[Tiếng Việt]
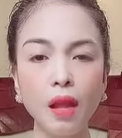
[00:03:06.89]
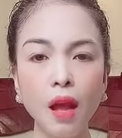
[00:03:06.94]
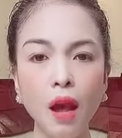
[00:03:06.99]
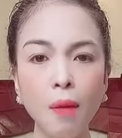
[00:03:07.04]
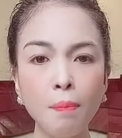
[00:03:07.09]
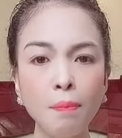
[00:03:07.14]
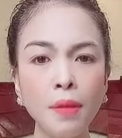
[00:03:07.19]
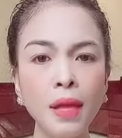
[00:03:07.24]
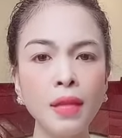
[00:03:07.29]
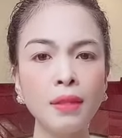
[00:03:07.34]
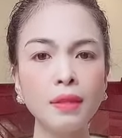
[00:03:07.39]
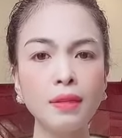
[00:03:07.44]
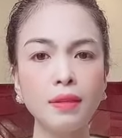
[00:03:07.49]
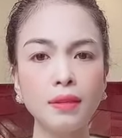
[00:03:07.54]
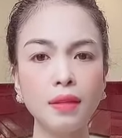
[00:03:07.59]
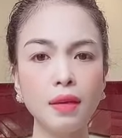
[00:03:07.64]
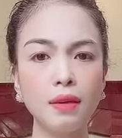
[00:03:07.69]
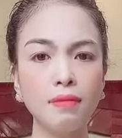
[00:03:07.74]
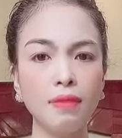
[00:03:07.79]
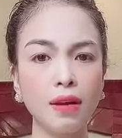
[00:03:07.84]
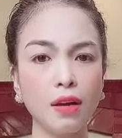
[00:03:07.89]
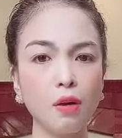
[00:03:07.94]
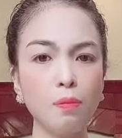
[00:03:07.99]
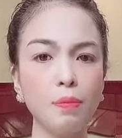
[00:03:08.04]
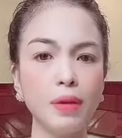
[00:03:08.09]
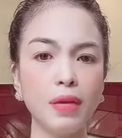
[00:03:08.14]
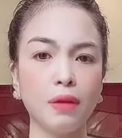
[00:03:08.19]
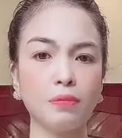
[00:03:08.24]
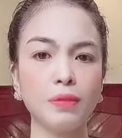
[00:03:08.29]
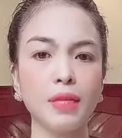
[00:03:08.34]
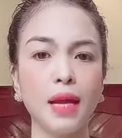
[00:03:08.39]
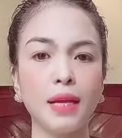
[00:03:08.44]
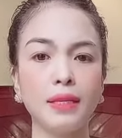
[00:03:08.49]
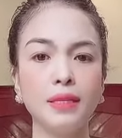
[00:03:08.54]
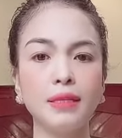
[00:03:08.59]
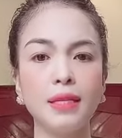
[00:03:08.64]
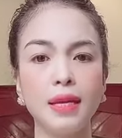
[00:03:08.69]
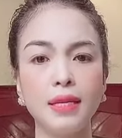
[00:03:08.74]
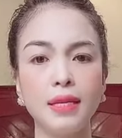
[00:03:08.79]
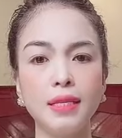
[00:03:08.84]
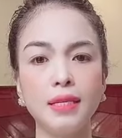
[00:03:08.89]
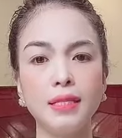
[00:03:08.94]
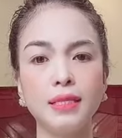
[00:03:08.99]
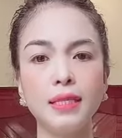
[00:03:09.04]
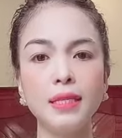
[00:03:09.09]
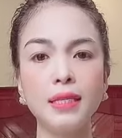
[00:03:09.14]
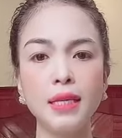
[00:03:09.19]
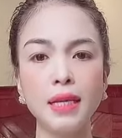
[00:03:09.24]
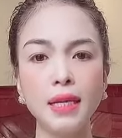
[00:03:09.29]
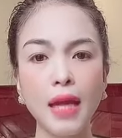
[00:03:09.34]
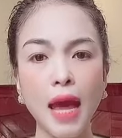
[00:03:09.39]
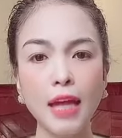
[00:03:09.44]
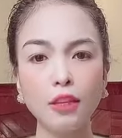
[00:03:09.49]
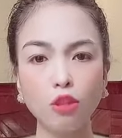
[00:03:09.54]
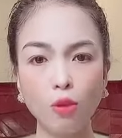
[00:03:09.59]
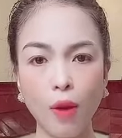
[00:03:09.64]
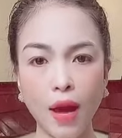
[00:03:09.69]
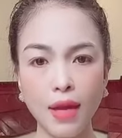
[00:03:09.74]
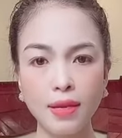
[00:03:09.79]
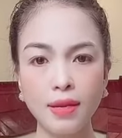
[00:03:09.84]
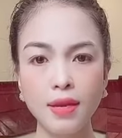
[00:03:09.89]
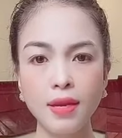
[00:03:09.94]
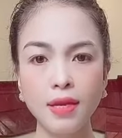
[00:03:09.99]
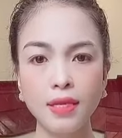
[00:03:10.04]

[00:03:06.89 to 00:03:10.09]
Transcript: ấm lên từ từ và không bị nóng sảng như thế thì rất an toàn